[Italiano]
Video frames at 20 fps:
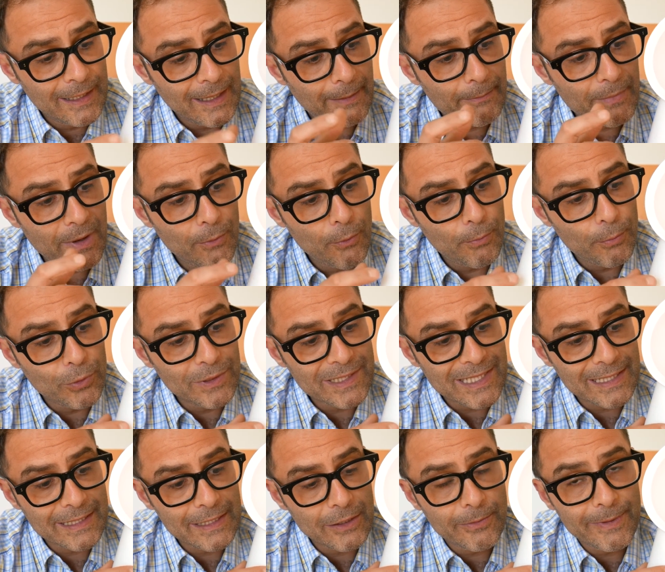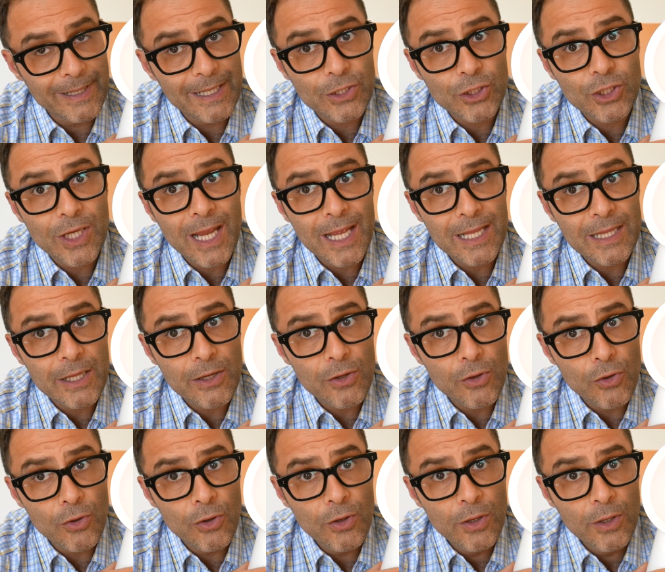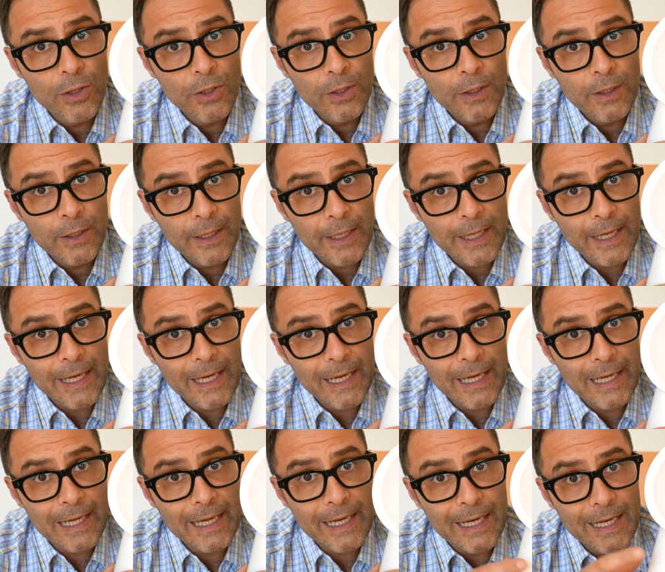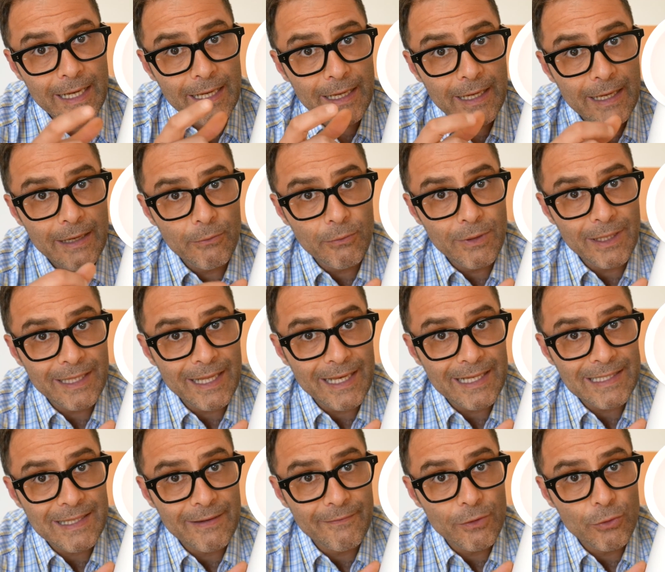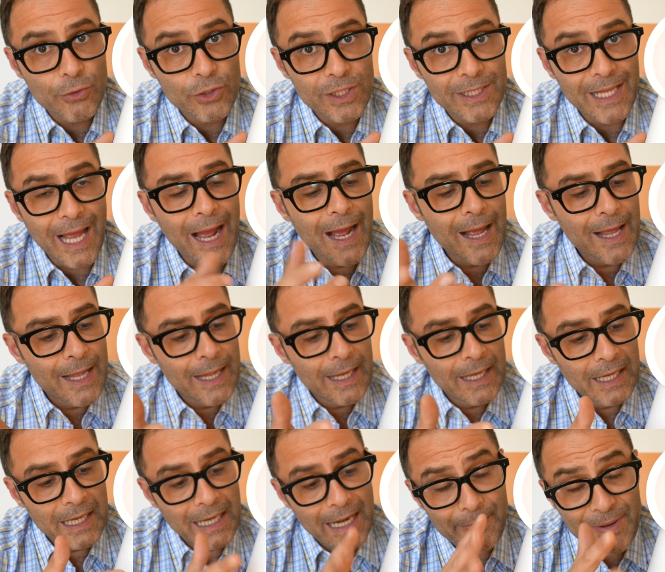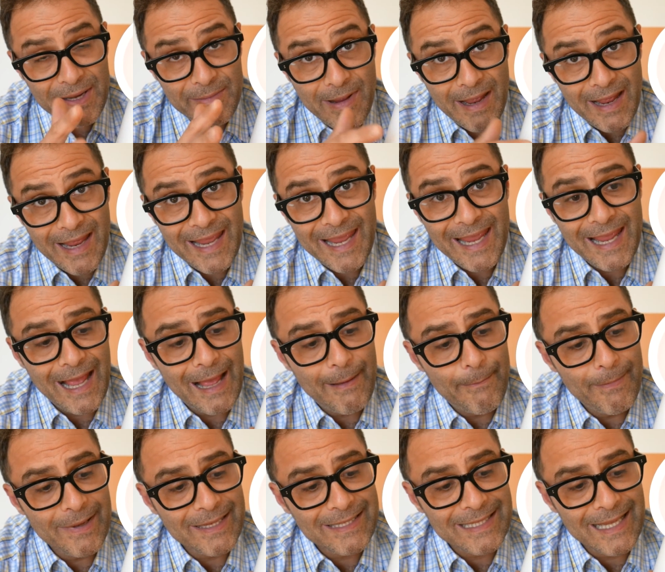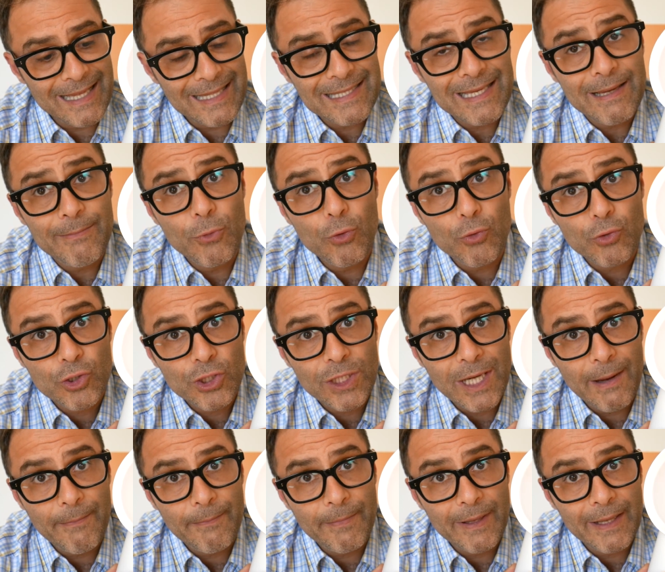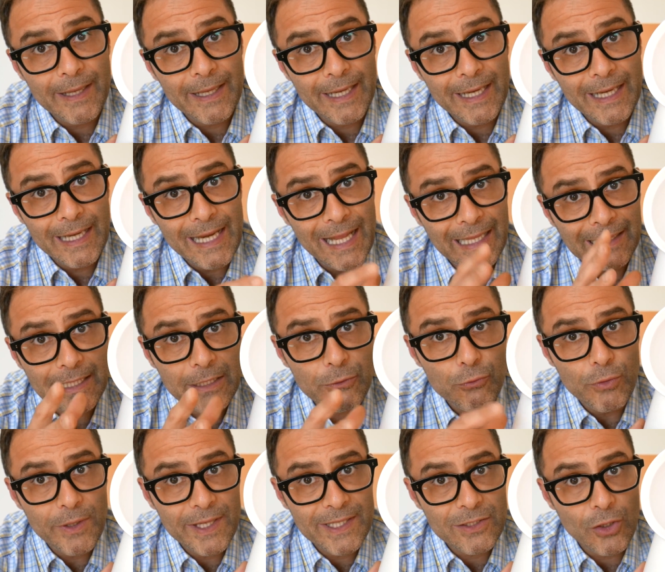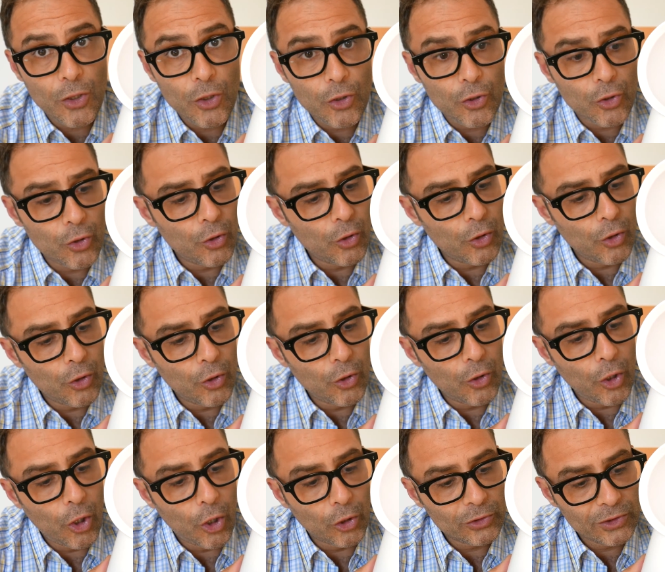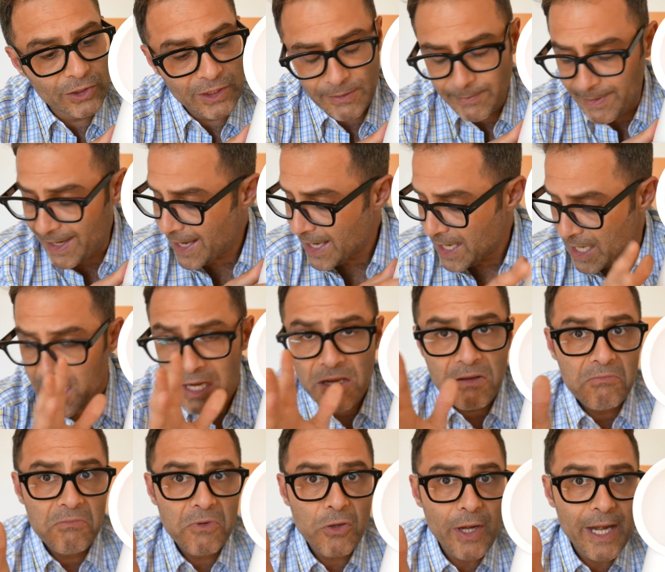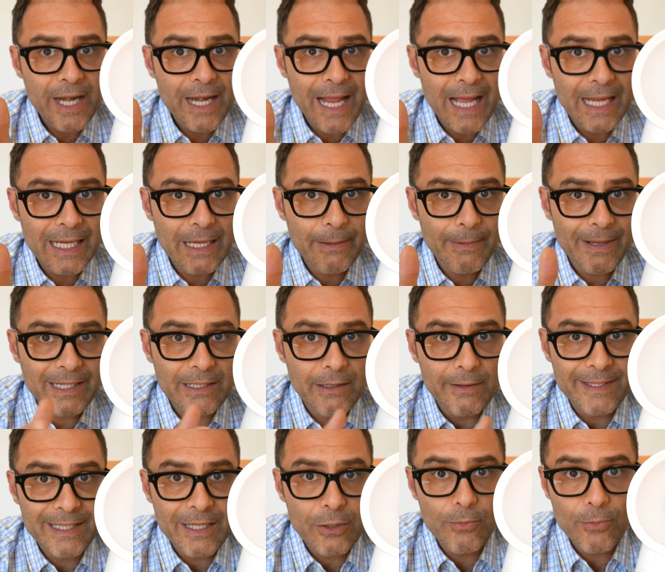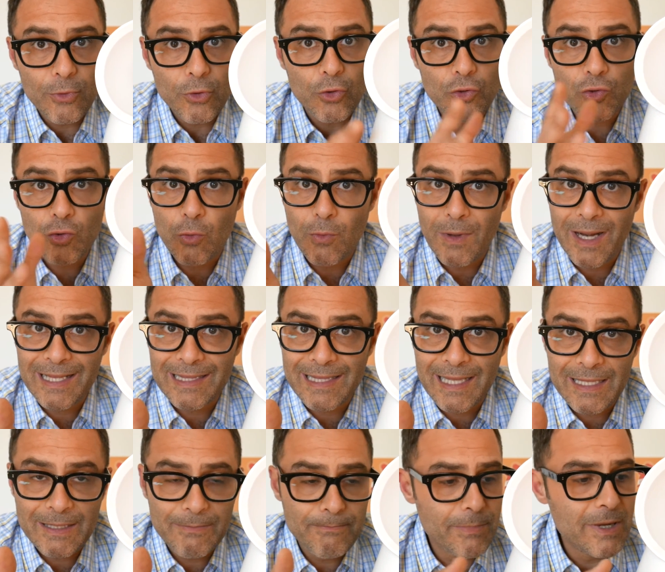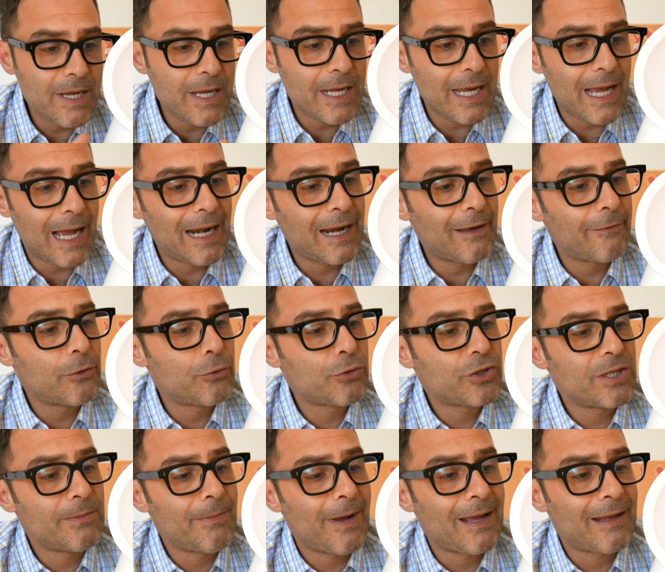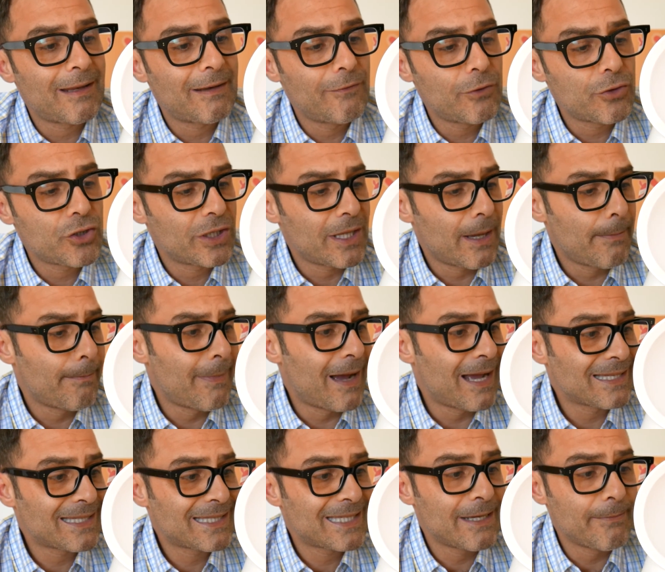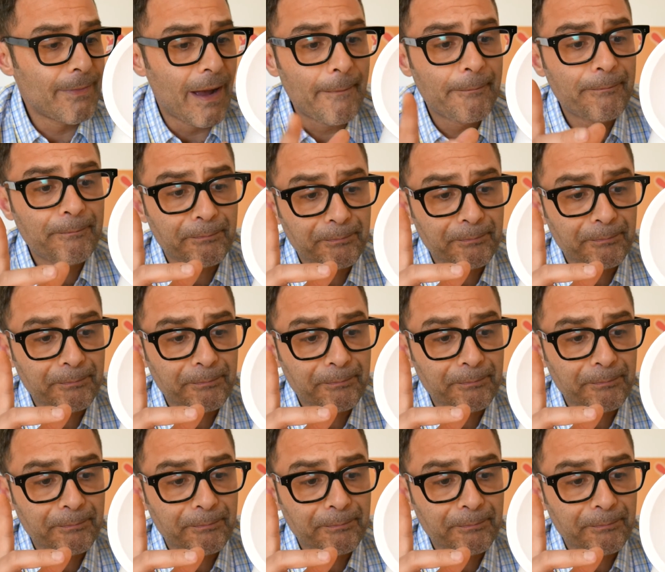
abbiamo un pulsantino per accenderlo e, le, e una terza velocità. La prima è abbastanza moscia e le altre due sono ottime. Non è neanche particolarmente rumoroso, 40 dB alla velocima, velocità massima.